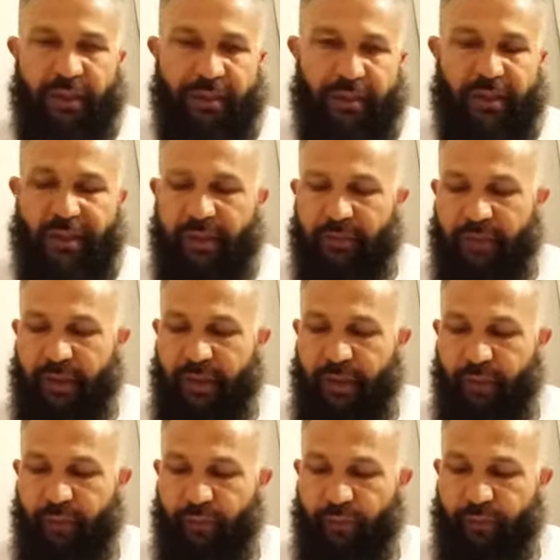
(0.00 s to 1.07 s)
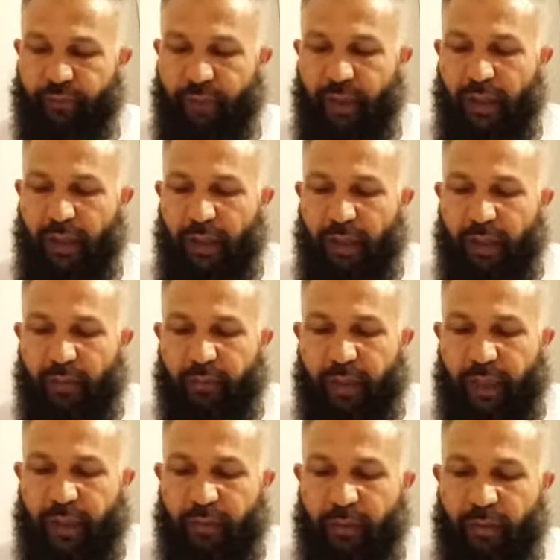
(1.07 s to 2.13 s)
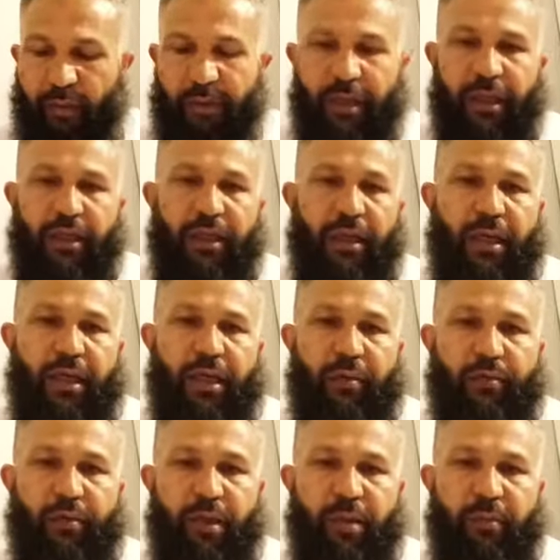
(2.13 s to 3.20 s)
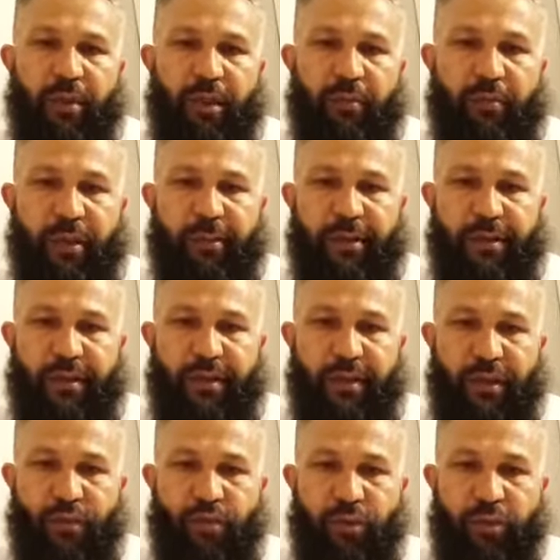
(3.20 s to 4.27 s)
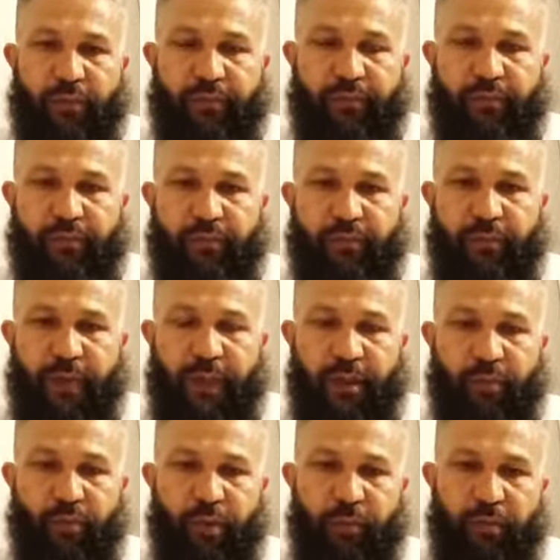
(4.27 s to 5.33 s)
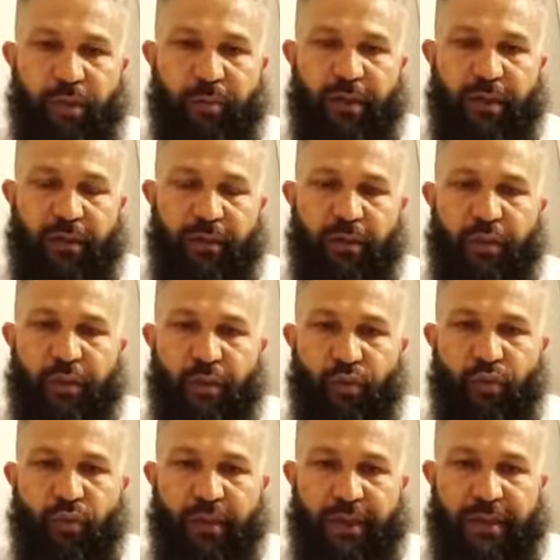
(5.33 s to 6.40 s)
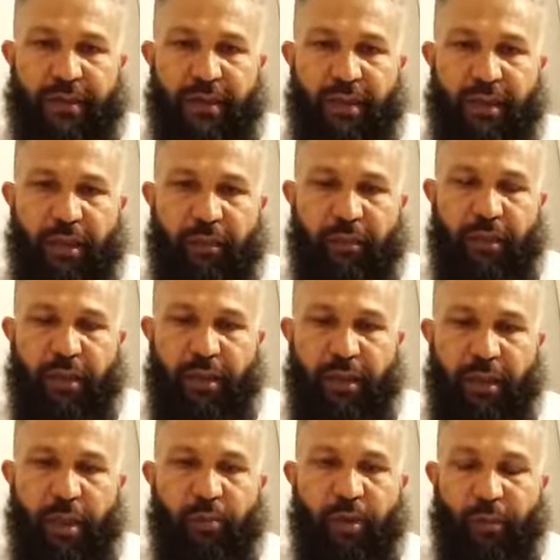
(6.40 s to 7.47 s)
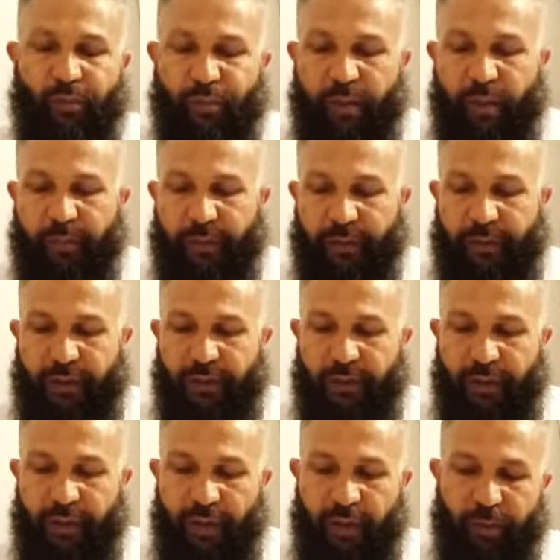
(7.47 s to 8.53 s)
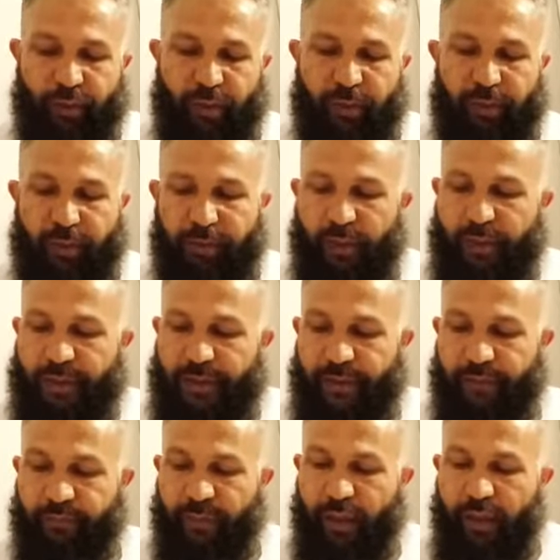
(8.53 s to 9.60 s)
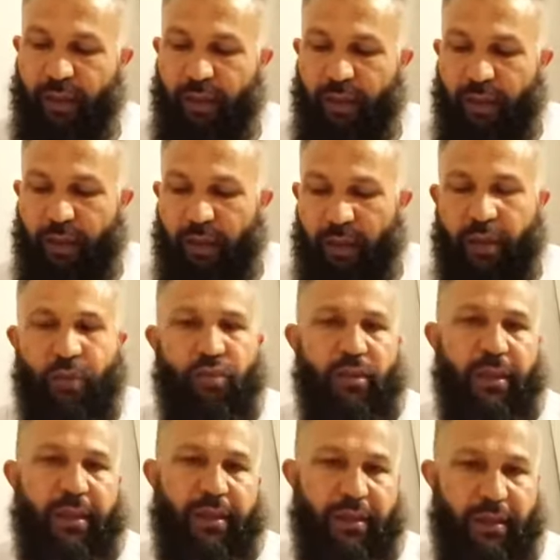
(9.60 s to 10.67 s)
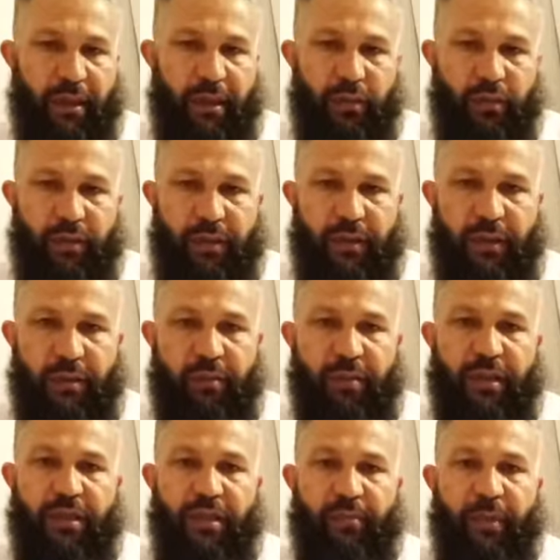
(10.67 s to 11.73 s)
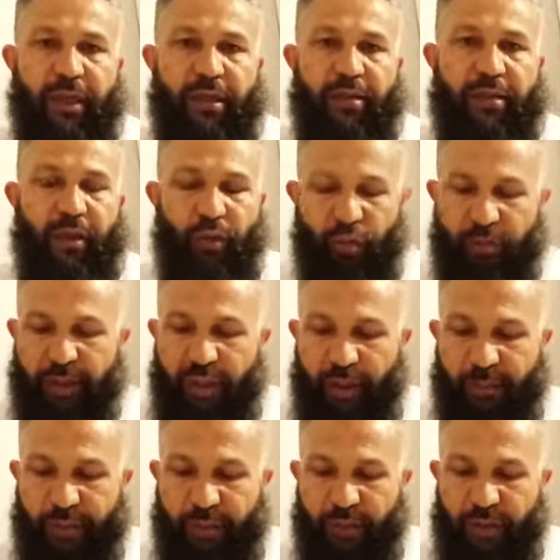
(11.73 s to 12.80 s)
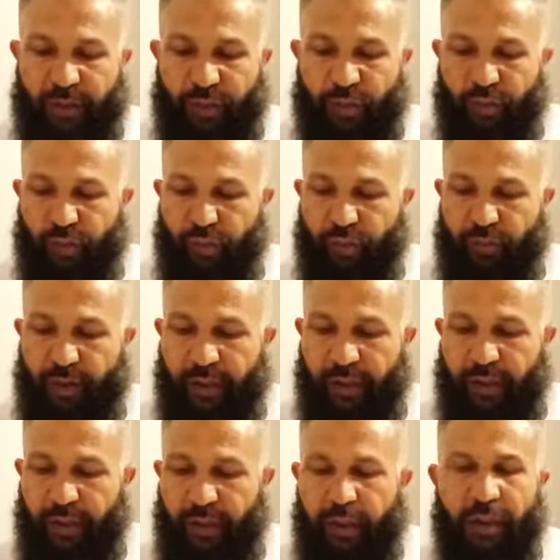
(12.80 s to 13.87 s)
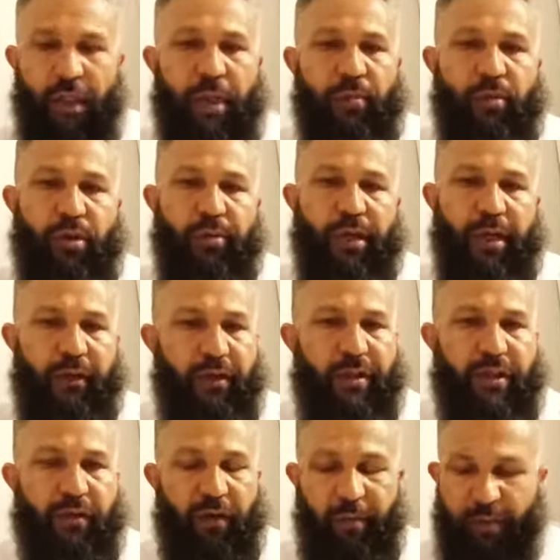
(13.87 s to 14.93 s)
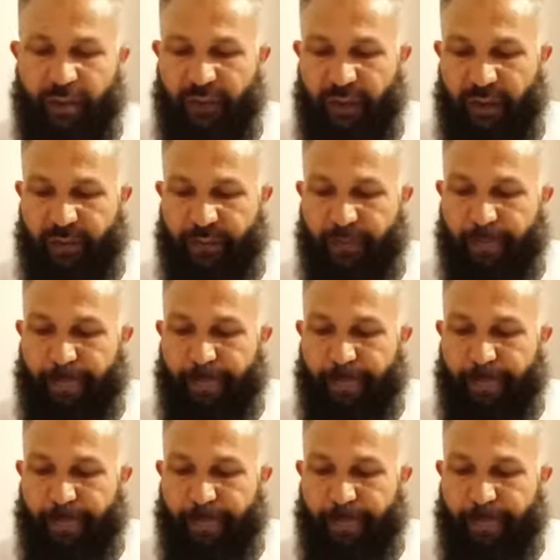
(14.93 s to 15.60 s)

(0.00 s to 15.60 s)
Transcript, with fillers: Yani sesi bize geliyordu. Ben İbn Ömer'e ey Abdurrahman'ın babası diye sordum. Yani bu İbn Ömer'in künyesi e, Ebu Abdurrahman. Yani Abdurrahman'ın babası. Resulullah Aleyhisselatü Vesselam Recep ayında umre yaptı mı diye sorduğumda İbn Ömer evet cevabını verdi.